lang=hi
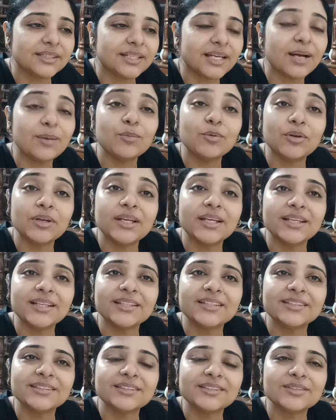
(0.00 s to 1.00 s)
क्या बोले
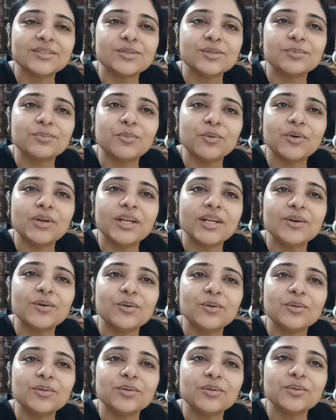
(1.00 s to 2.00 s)
तो बोलने
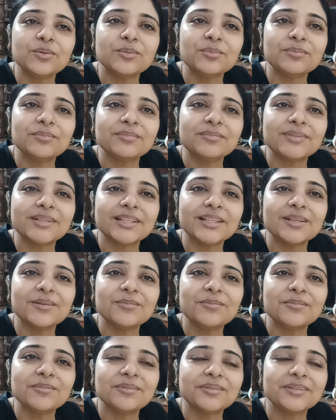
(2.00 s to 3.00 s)
को तो मतलब